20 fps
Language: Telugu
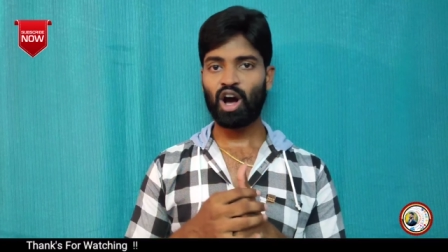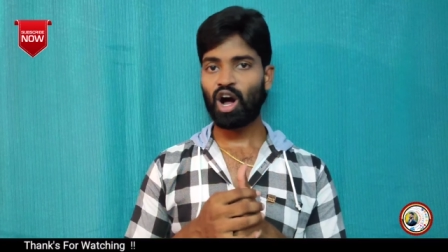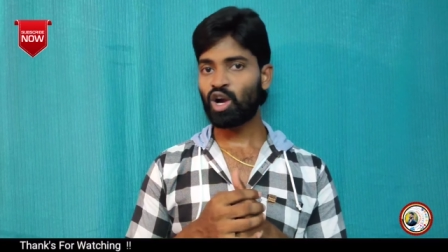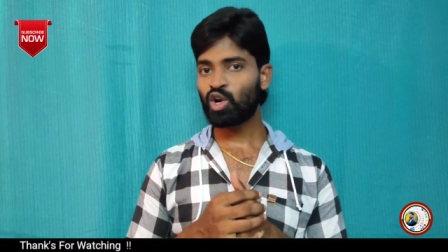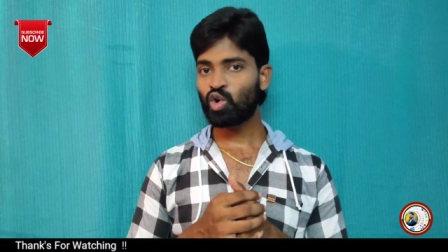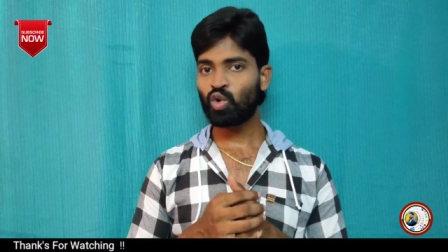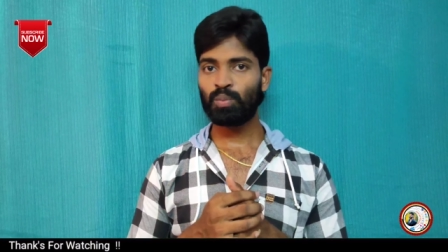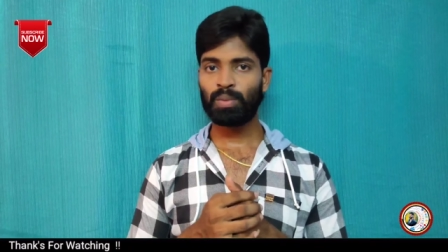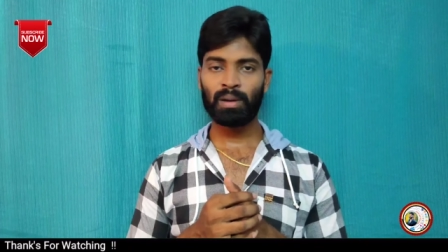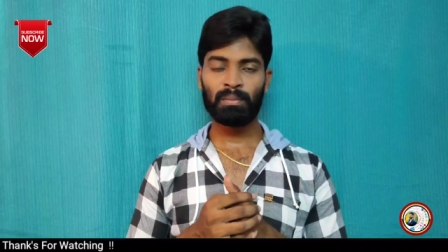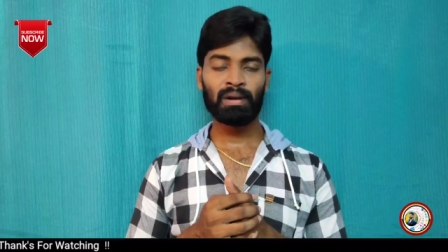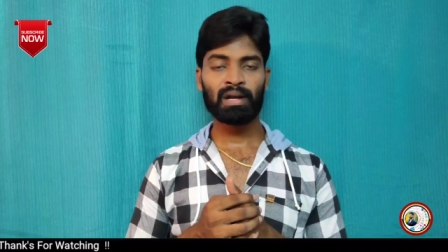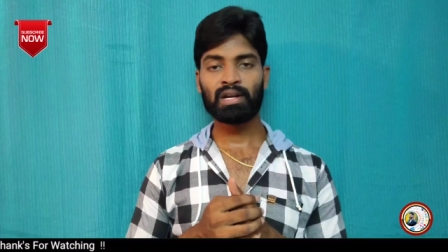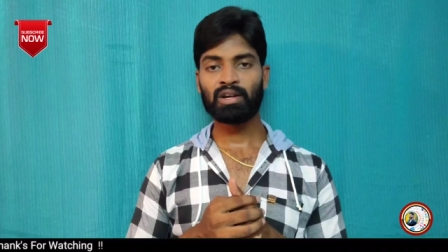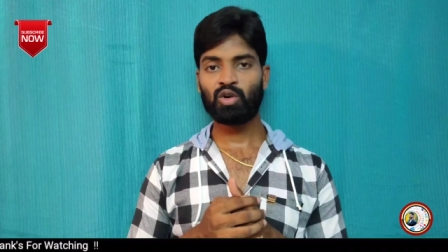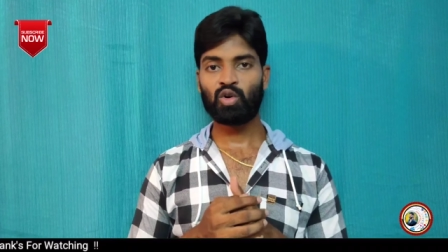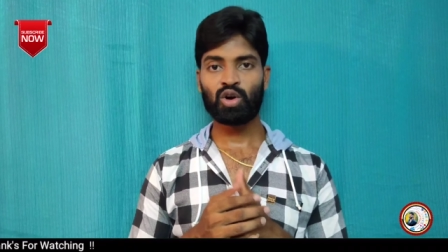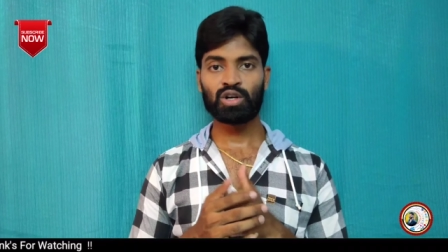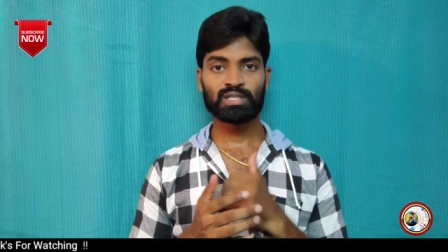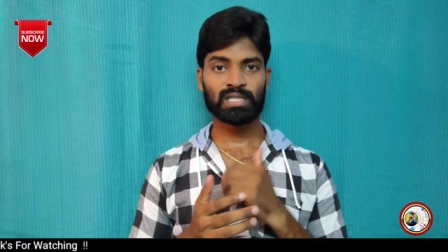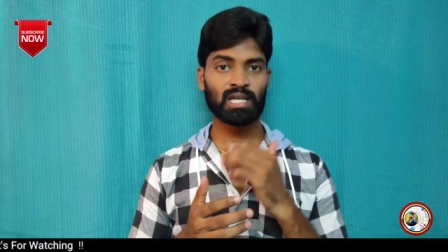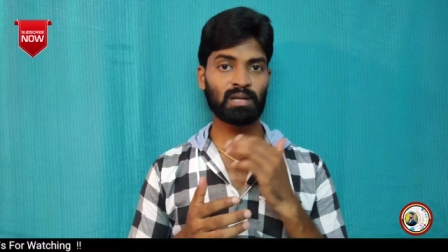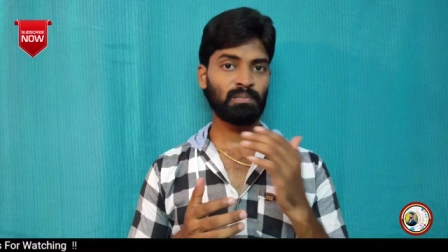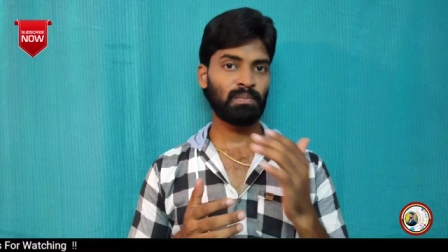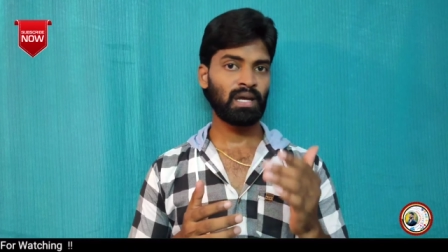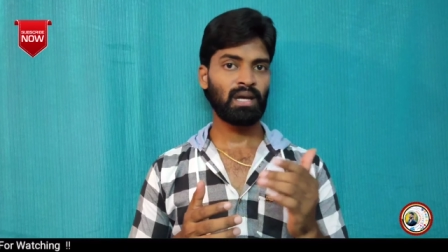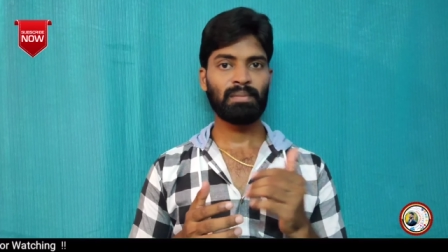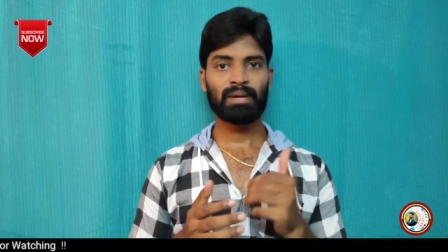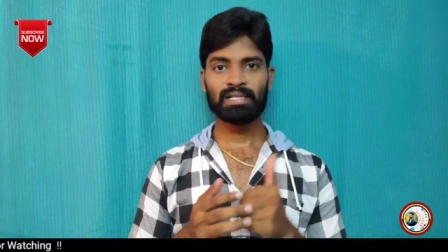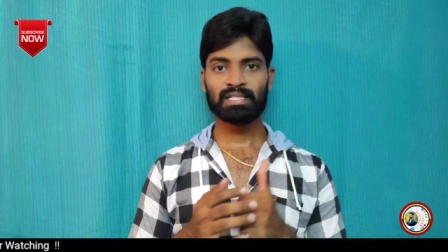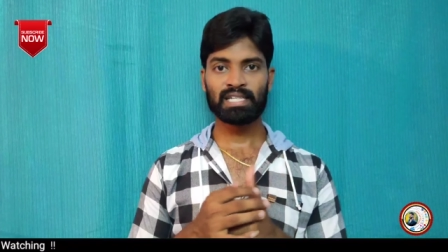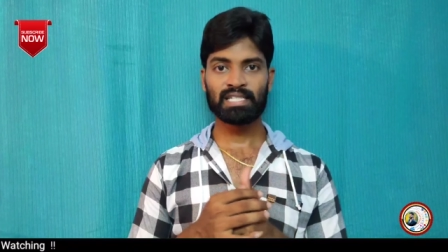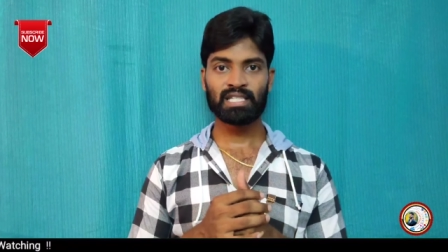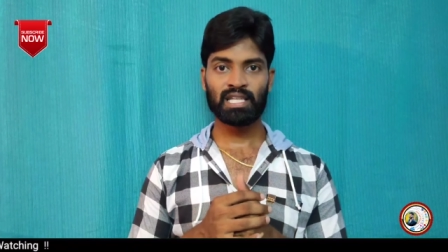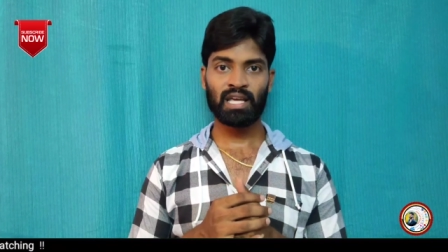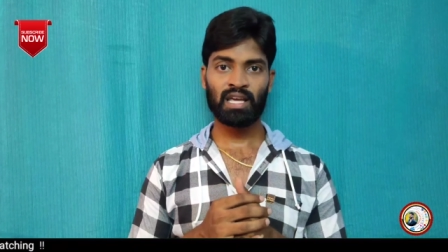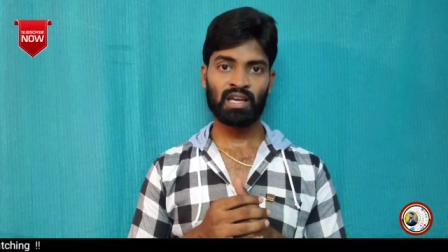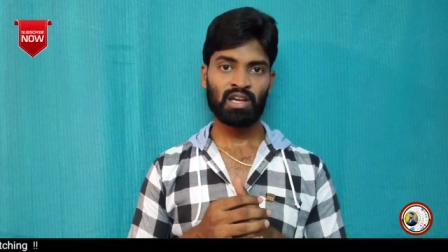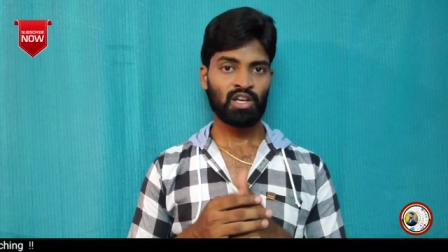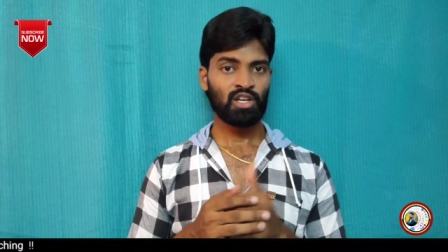ఆటో పేమెంట్ ఒకసారి పేమెంట్
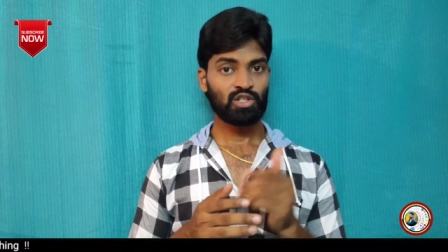చేస్తే